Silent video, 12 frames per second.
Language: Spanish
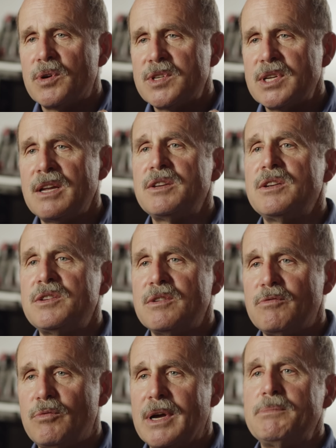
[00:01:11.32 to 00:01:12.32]
El
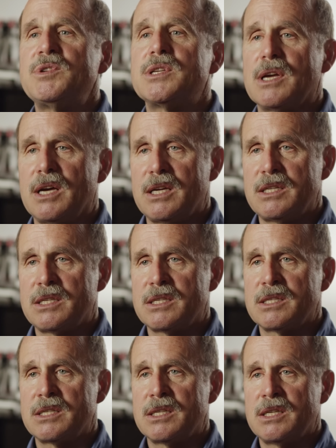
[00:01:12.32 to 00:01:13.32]
porcentaje de sitios web